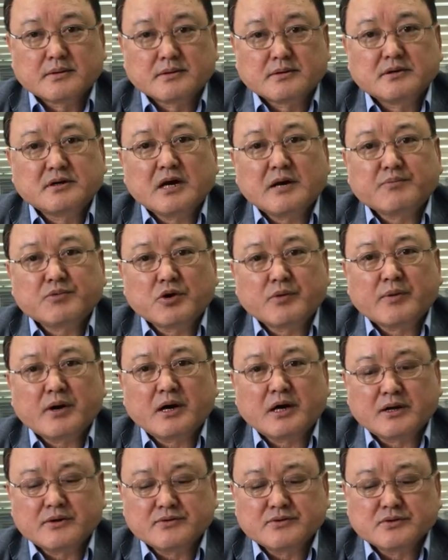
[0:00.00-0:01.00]
그가
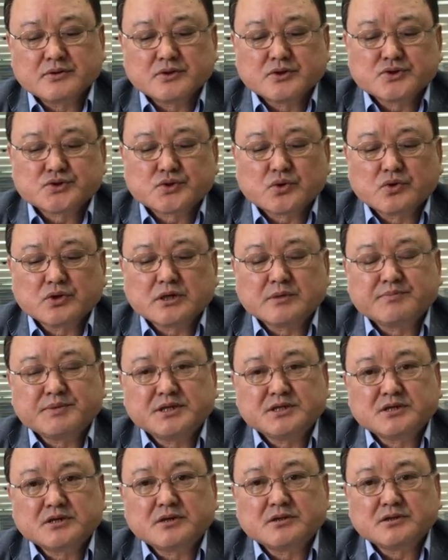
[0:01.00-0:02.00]
표방한 소위
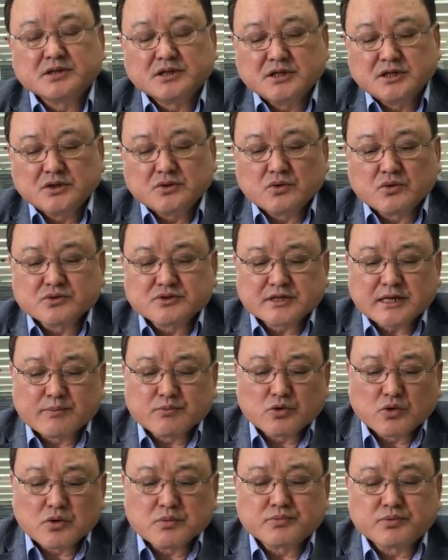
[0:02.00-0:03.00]
비전
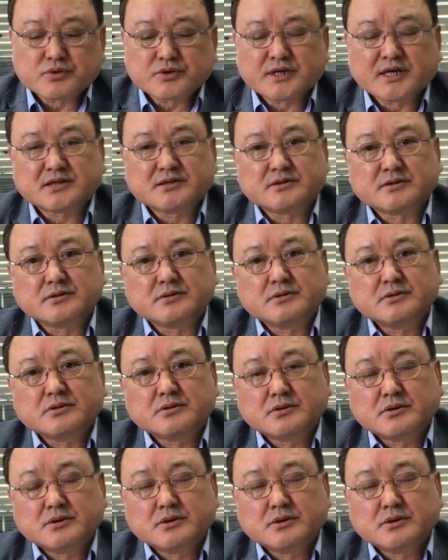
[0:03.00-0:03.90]
2030 프로젝트는